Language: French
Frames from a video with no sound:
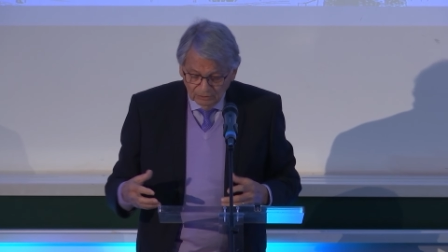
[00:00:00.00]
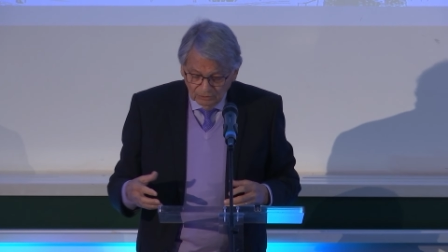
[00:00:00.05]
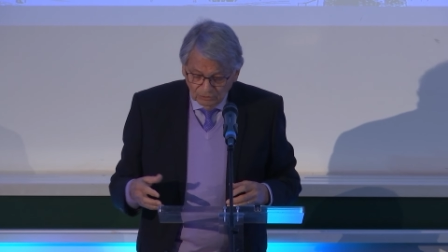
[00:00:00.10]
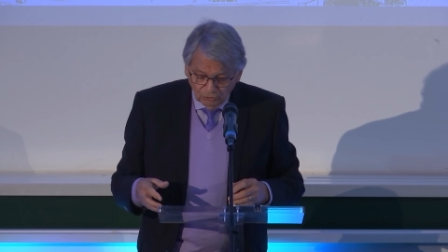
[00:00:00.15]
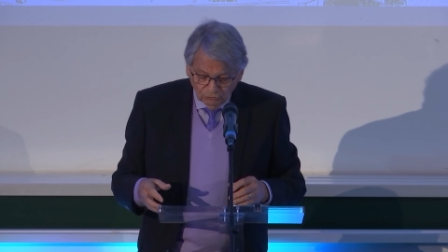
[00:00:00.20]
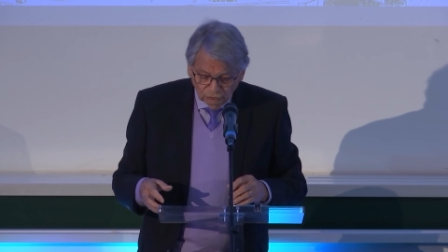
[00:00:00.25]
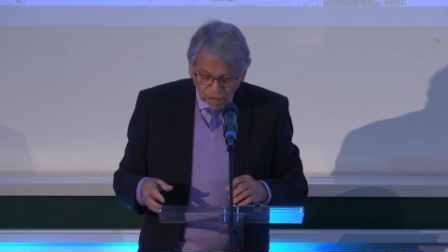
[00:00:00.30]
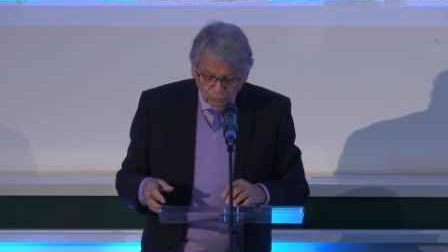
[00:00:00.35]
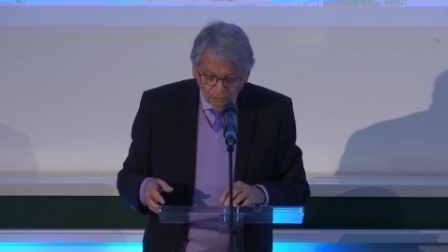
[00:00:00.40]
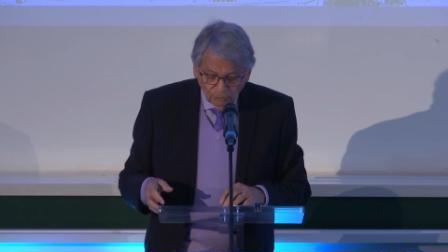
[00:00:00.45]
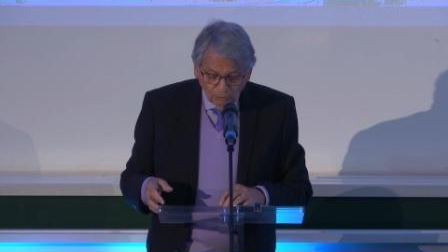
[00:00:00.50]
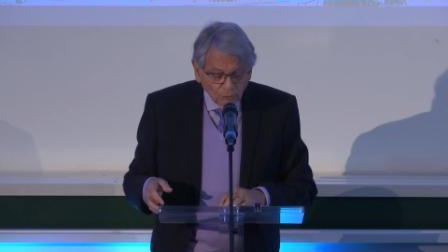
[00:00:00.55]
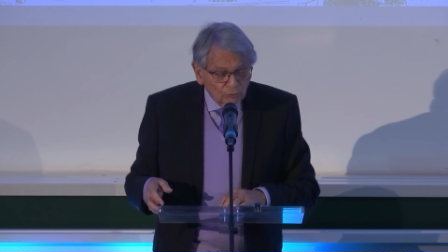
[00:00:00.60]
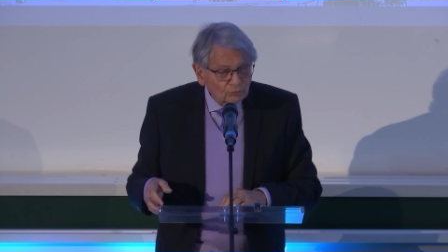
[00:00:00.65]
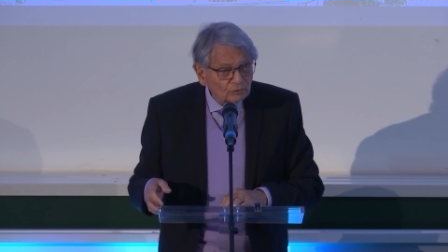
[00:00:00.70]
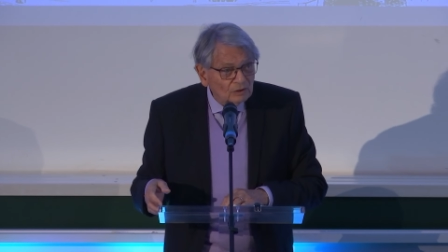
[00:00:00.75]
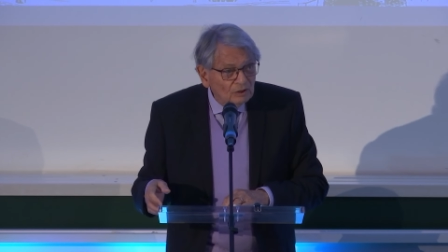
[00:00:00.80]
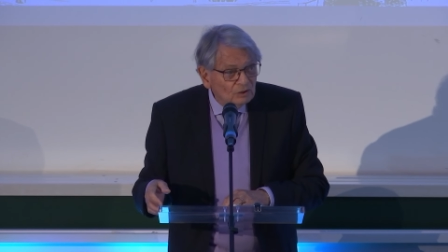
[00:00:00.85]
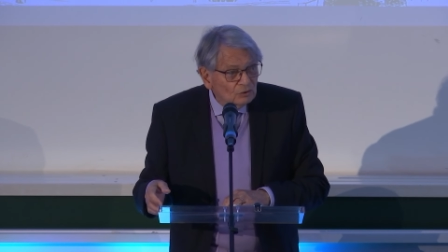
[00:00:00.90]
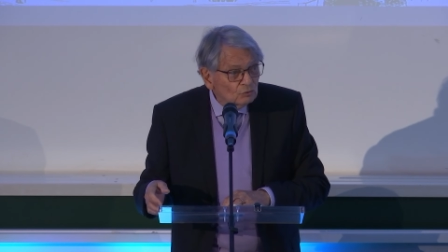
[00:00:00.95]
dans ce
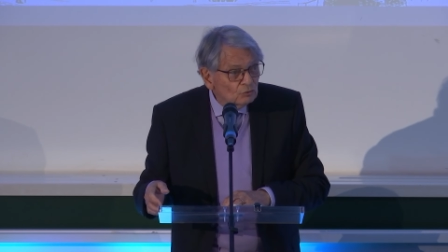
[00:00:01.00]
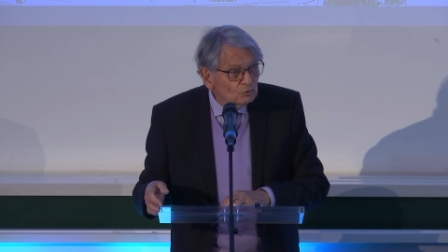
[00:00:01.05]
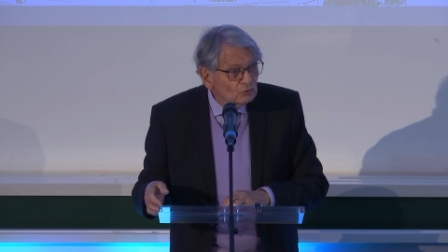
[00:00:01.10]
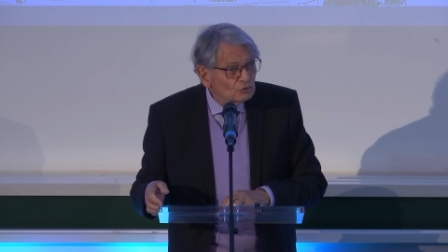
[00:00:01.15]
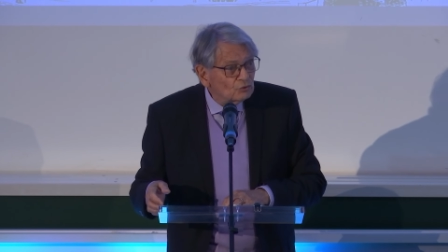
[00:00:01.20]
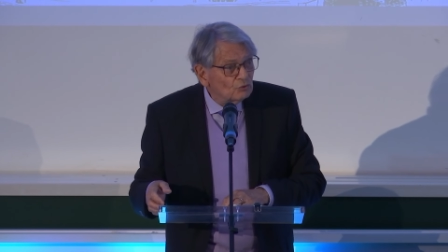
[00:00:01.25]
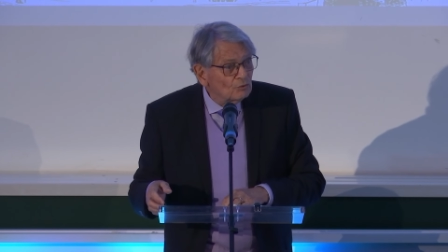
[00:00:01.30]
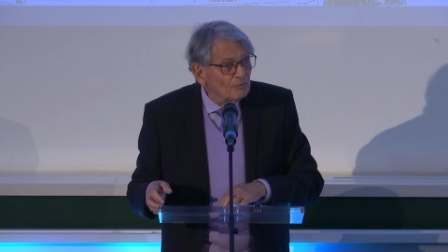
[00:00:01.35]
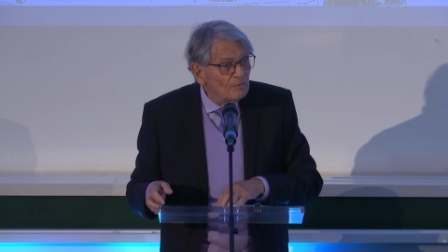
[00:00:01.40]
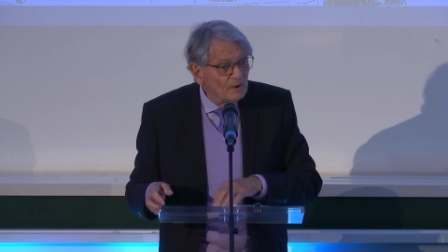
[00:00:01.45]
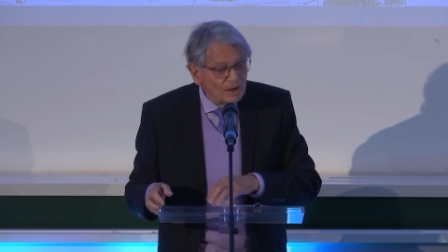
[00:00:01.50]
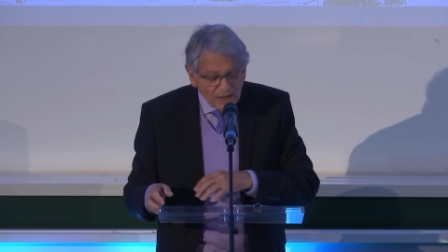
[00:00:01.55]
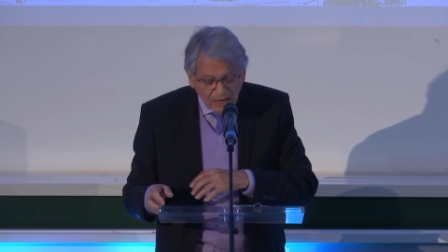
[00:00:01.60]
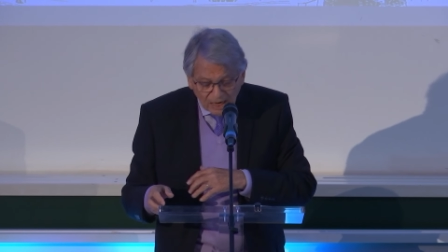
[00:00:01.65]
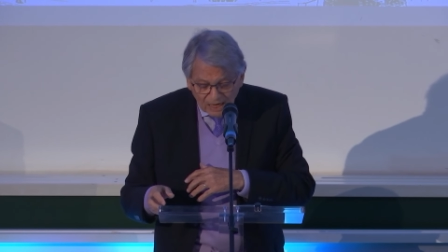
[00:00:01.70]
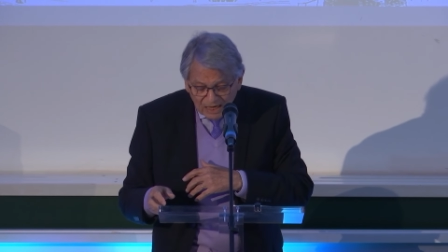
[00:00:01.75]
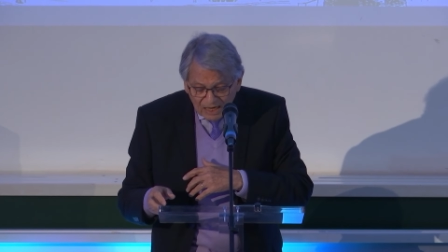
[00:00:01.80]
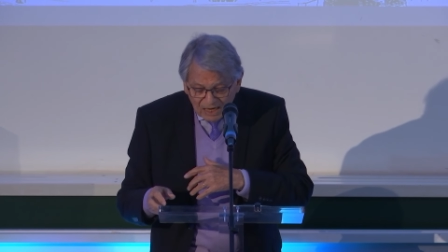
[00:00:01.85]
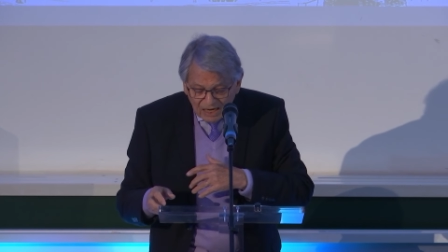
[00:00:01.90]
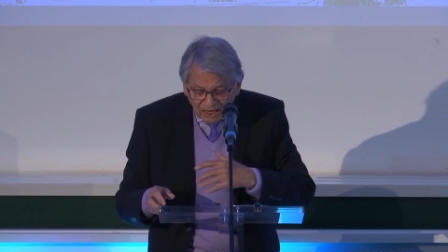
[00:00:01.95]
monde qui nous soumet à
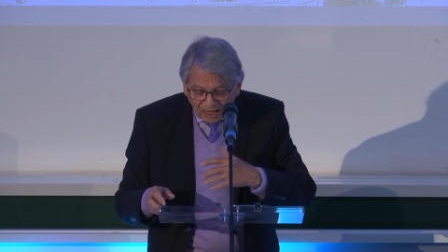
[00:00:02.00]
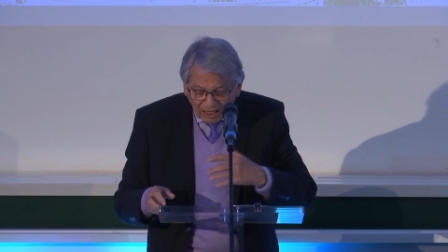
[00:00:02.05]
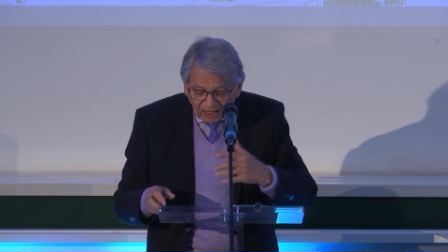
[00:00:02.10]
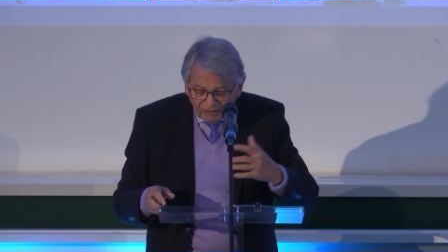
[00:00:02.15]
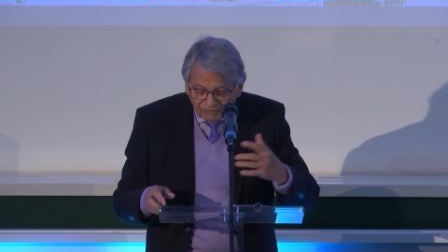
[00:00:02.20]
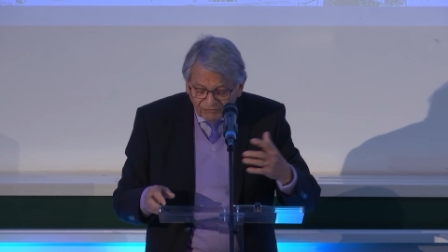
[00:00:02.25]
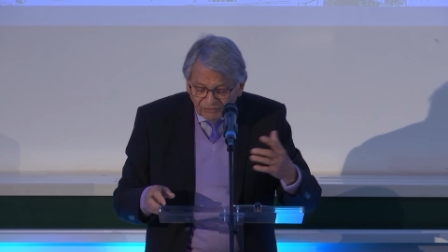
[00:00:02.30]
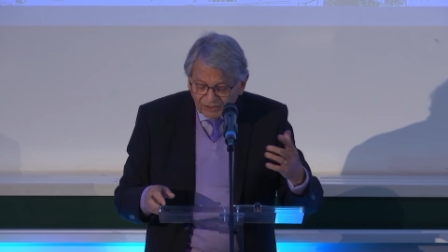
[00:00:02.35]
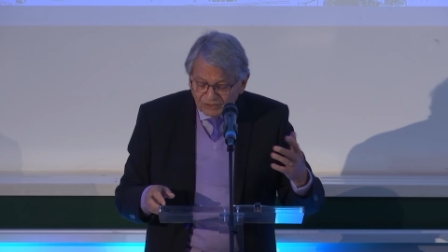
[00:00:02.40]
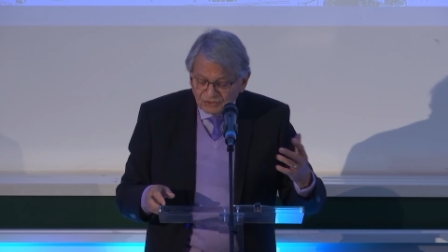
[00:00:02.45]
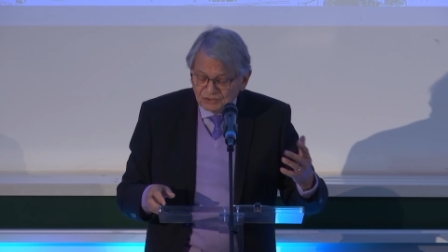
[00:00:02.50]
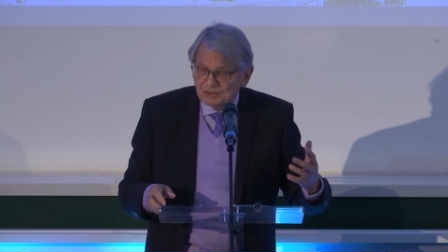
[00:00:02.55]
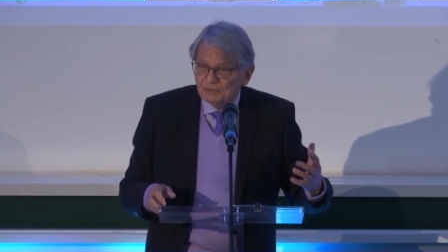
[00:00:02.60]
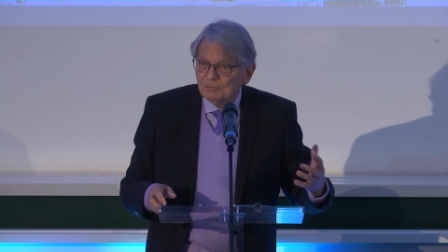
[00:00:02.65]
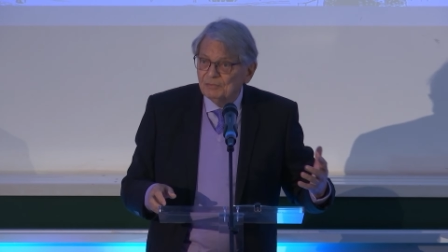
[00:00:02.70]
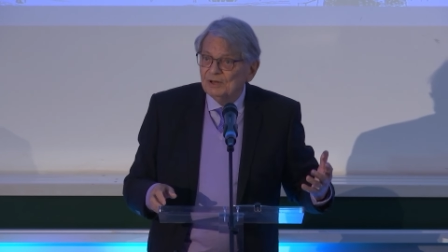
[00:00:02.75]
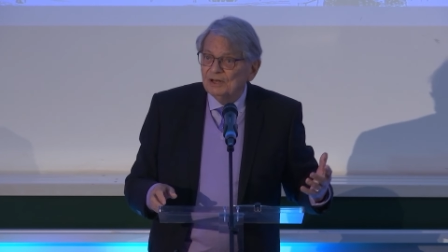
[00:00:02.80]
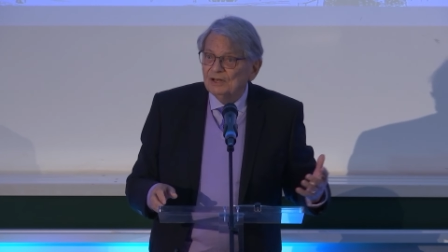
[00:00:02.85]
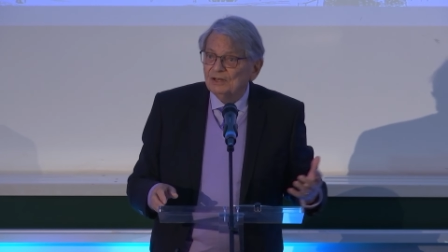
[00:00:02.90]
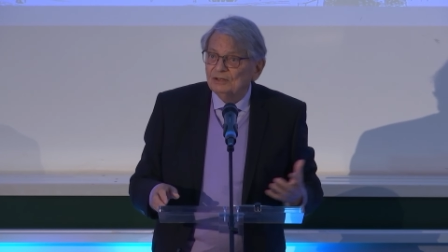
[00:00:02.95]

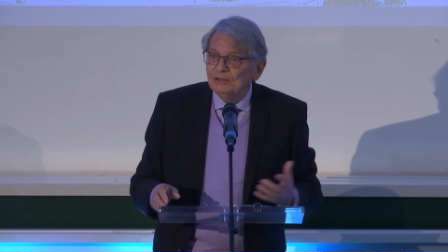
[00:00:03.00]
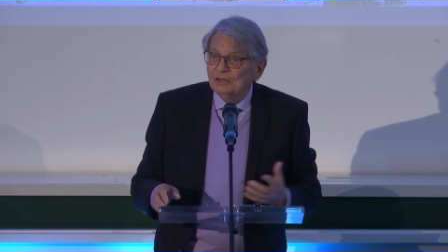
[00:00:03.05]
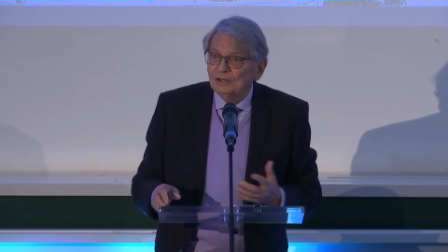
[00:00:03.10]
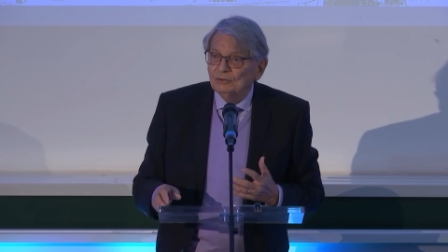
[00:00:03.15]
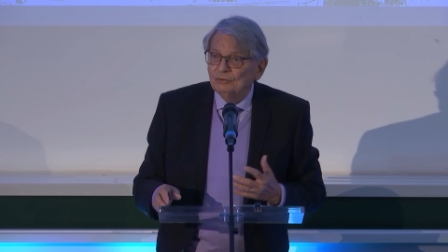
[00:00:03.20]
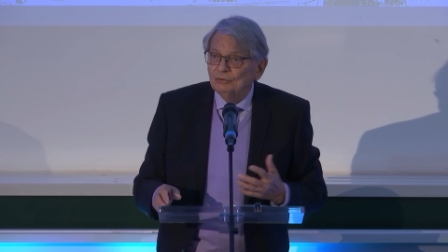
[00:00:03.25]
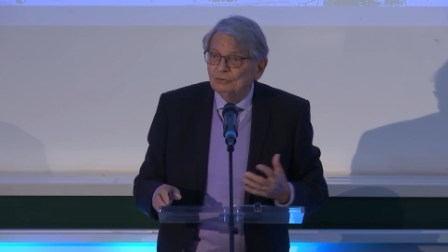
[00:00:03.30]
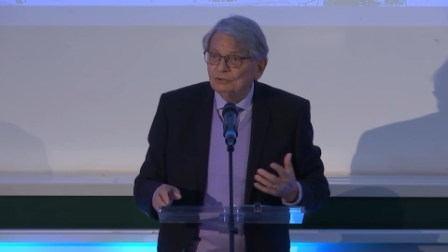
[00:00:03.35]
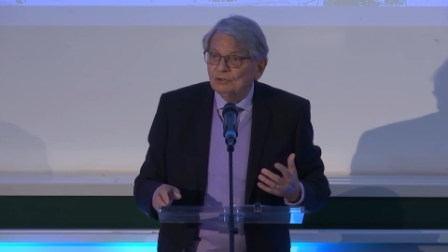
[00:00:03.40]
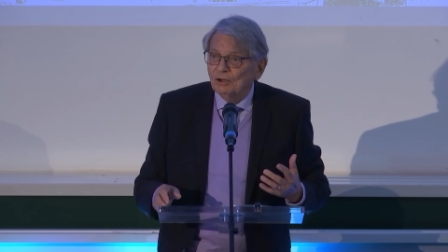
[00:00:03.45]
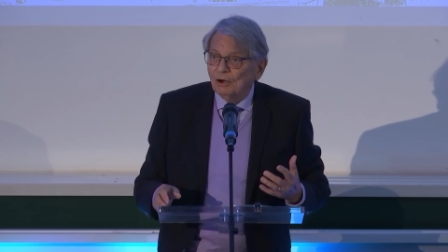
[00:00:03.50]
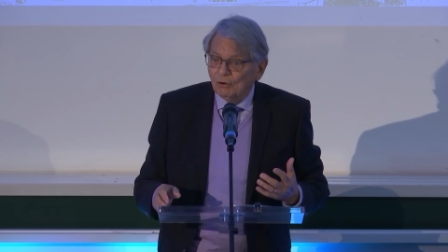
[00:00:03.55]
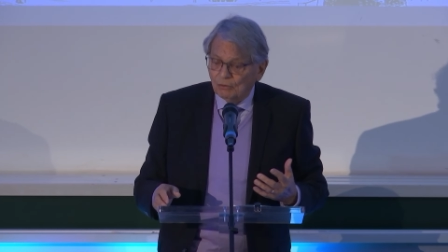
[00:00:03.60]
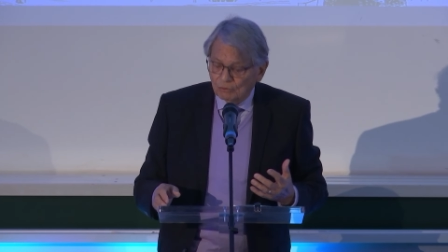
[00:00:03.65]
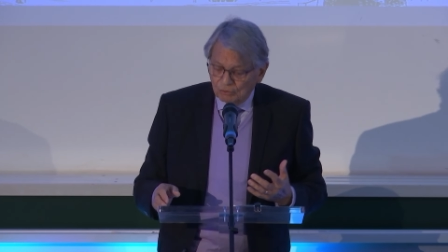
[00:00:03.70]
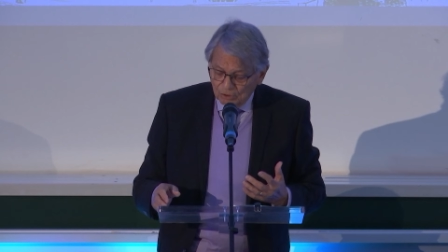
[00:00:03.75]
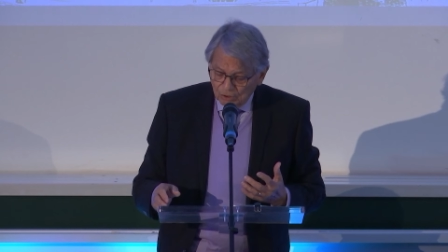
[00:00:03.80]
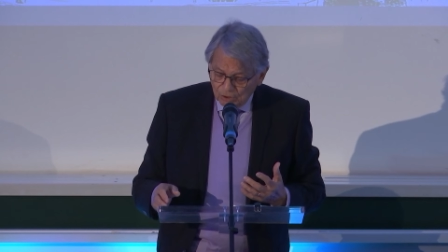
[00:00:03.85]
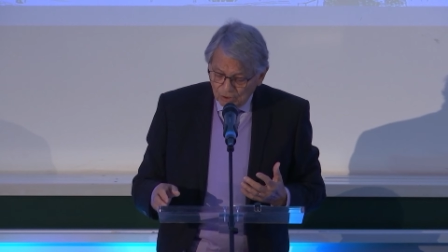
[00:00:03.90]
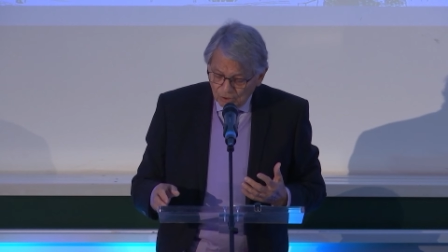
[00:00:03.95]
l'irréversibilité du temps,